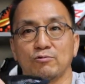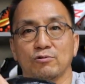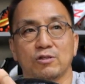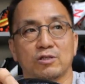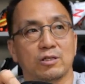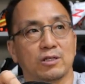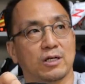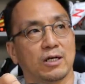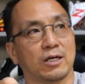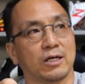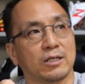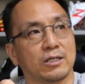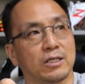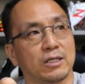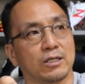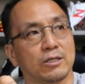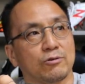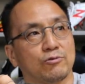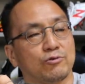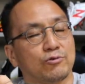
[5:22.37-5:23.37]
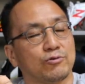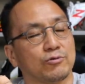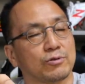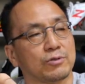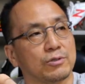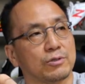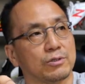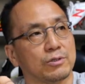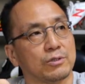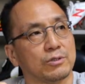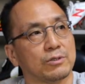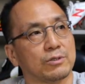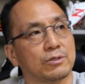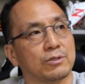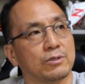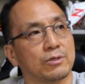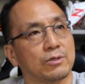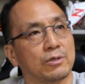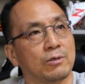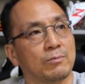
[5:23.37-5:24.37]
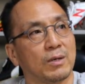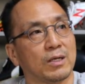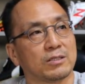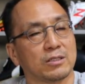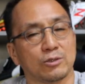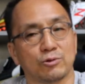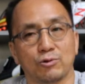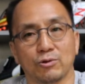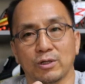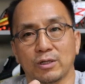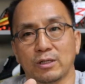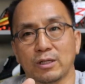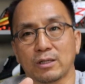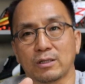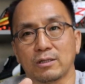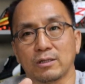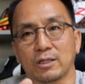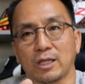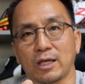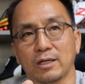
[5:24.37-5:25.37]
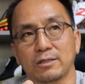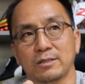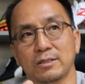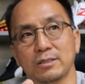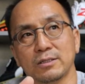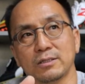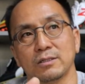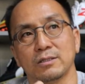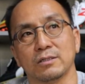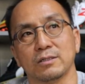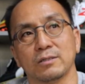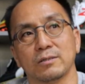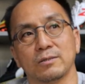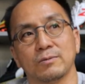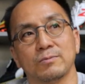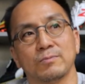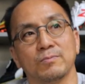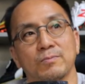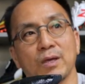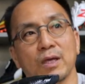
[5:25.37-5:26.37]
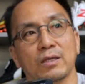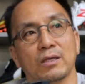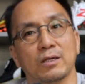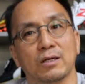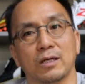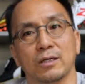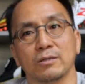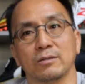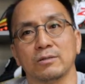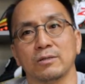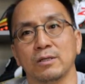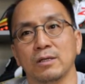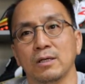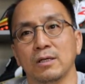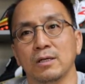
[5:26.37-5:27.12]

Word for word: 울트라의 그 얼마 전 소개됐던 테크 팩인가요?